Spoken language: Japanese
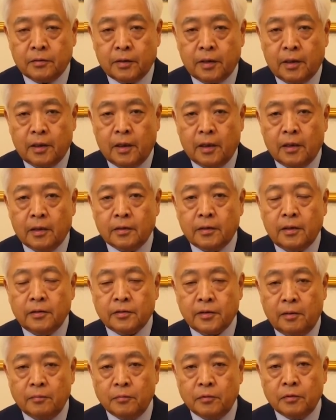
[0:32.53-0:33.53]
それから第
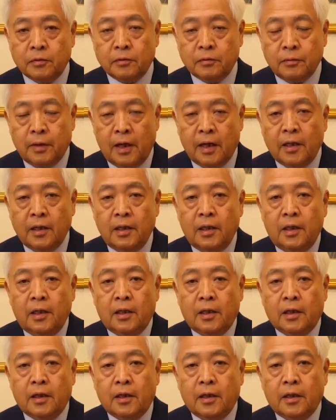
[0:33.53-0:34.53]
3部は、
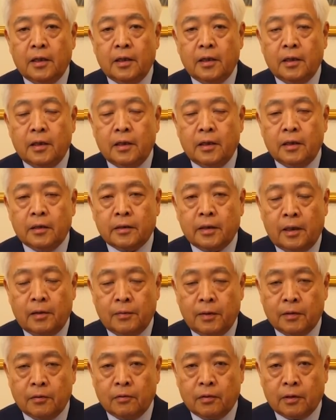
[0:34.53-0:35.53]
えー、
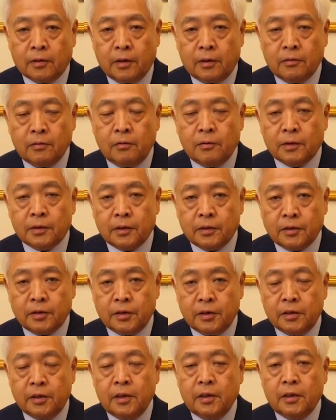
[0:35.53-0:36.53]
台湾の方と
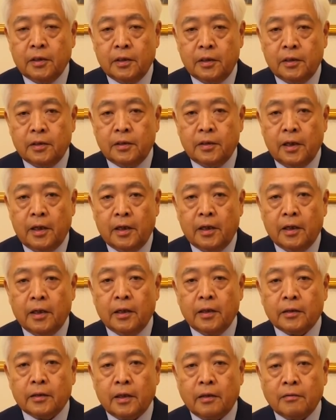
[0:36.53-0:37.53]
私
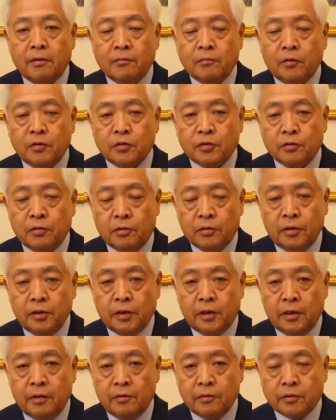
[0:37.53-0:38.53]
で台湾ボイスの
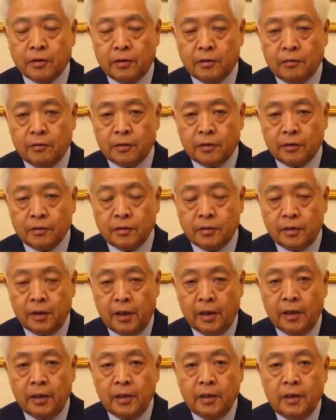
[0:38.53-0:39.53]
林健良さんと私
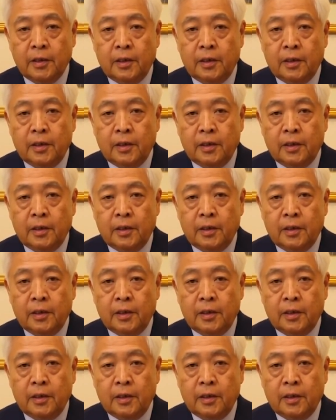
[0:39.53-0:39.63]
で、